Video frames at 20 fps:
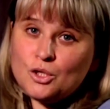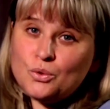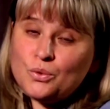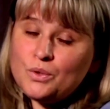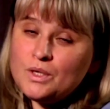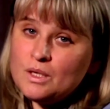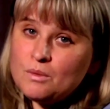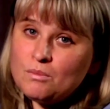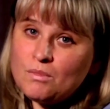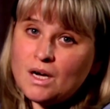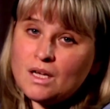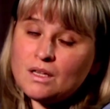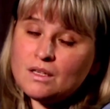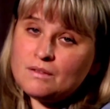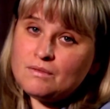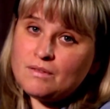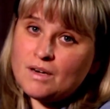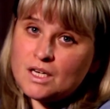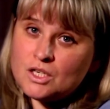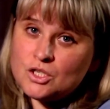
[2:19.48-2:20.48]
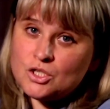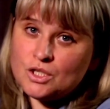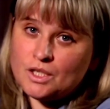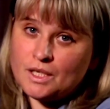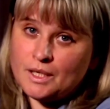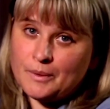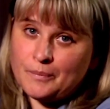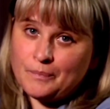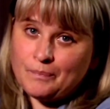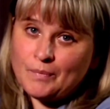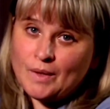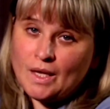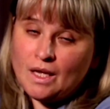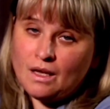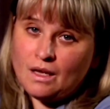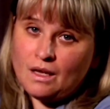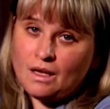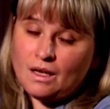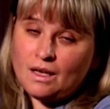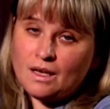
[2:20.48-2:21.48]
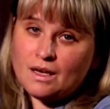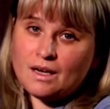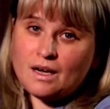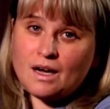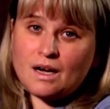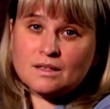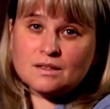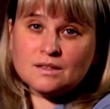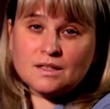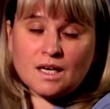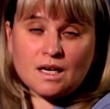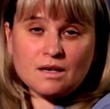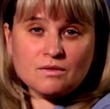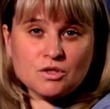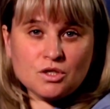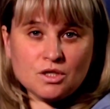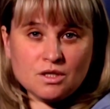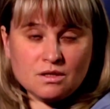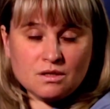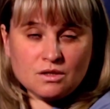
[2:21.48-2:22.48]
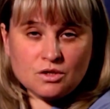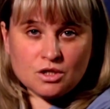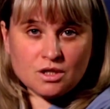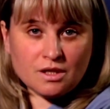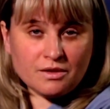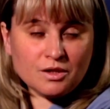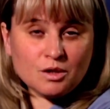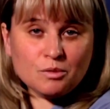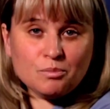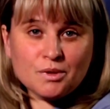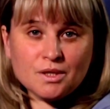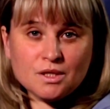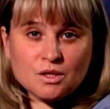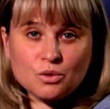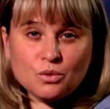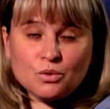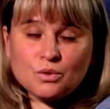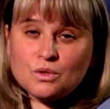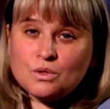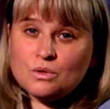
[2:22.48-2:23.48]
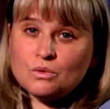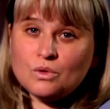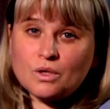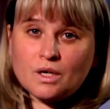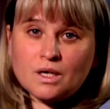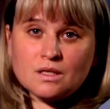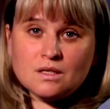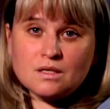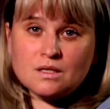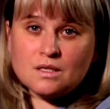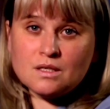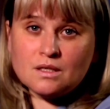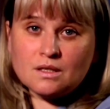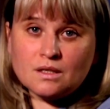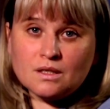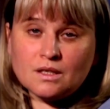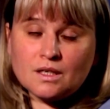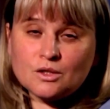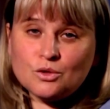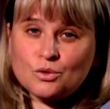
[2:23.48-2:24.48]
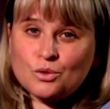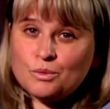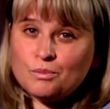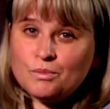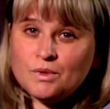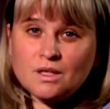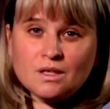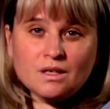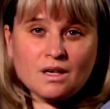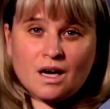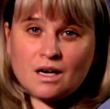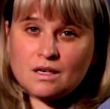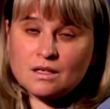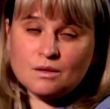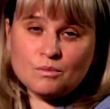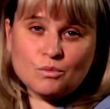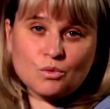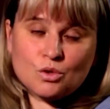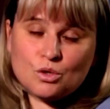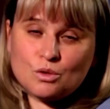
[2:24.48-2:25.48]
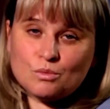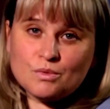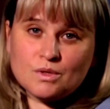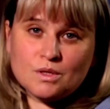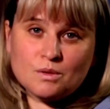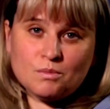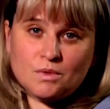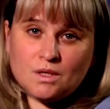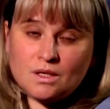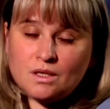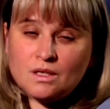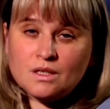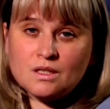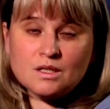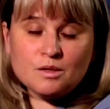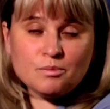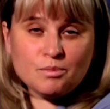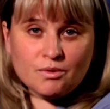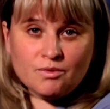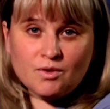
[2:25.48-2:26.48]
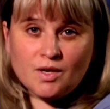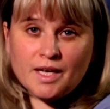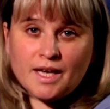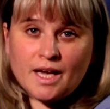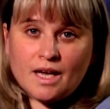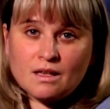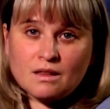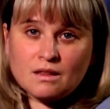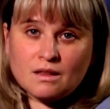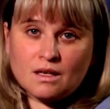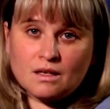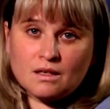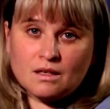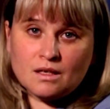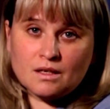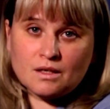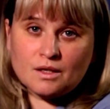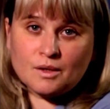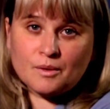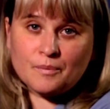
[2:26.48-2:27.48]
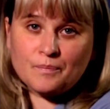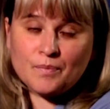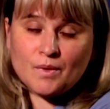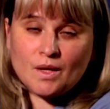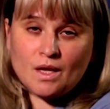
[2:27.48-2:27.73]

Ну и немаловажное, когда в жизни человека происходят ситуации, которые мы никак не можем изменить и повлиять на них –